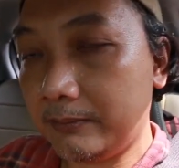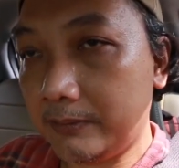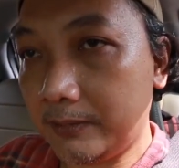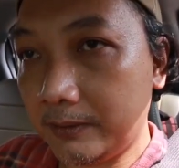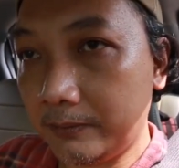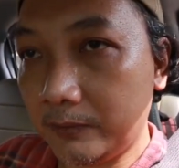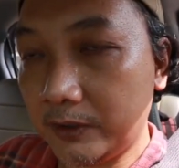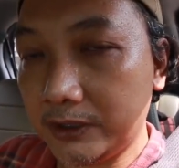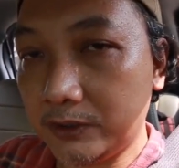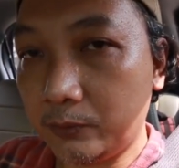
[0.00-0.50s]

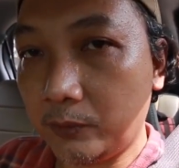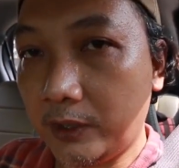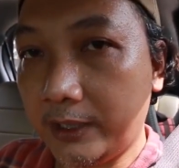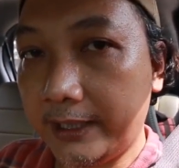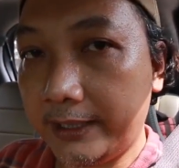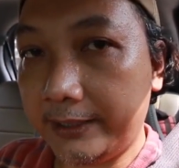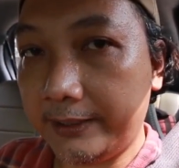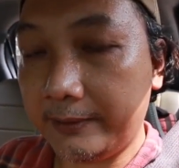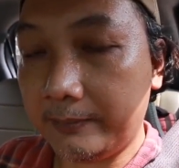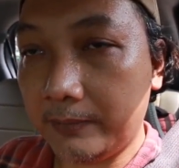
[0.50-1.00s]
membuat sebuah
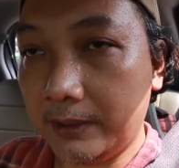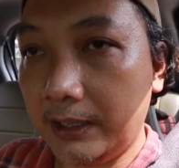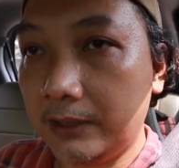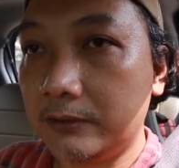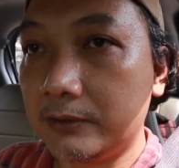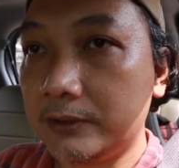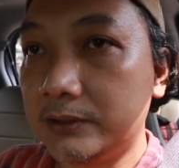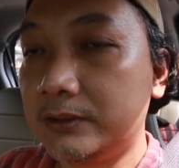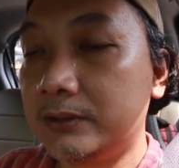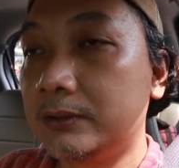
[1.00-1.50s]
karya yang
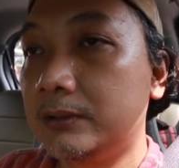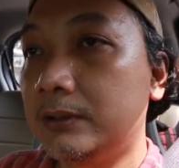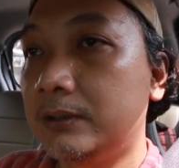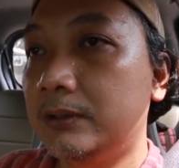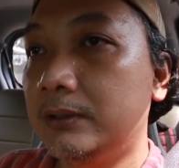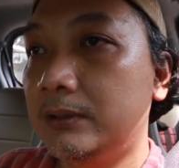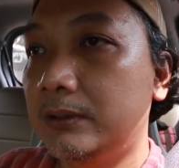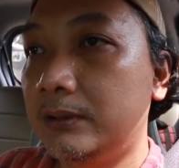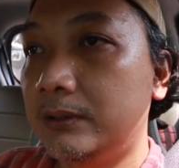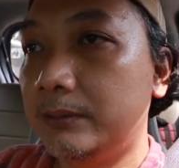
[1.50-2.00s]
bagus
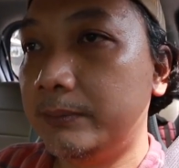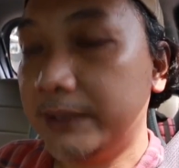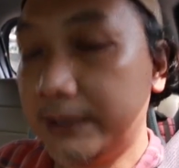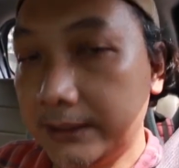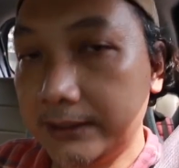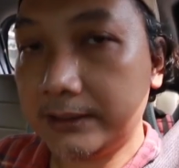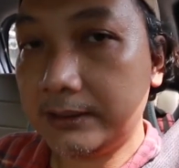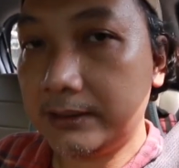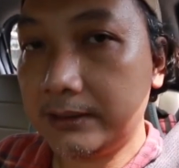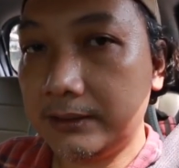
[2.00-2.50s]

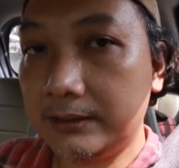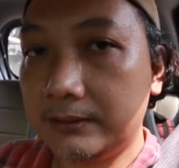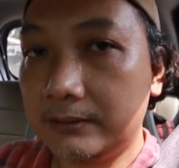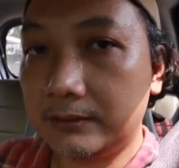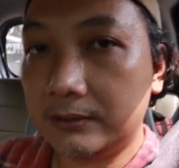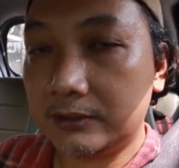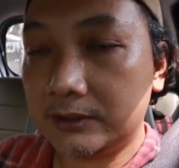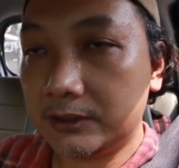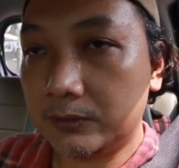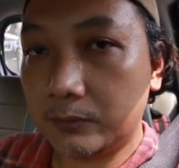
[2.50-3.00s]
bisa jadi
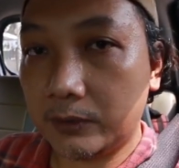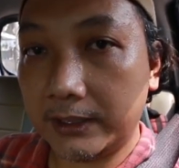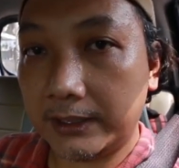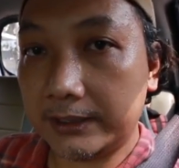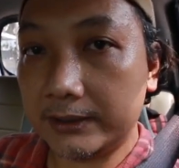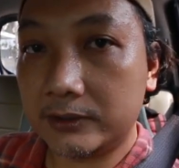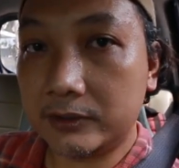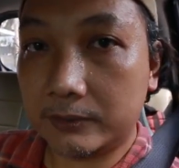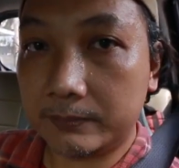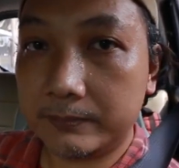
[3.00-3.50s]
untuk sebuah
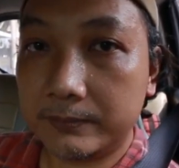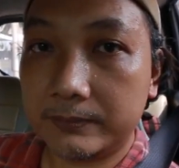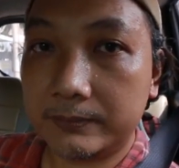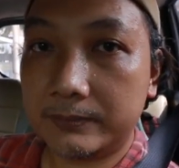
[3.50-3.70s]
ngejob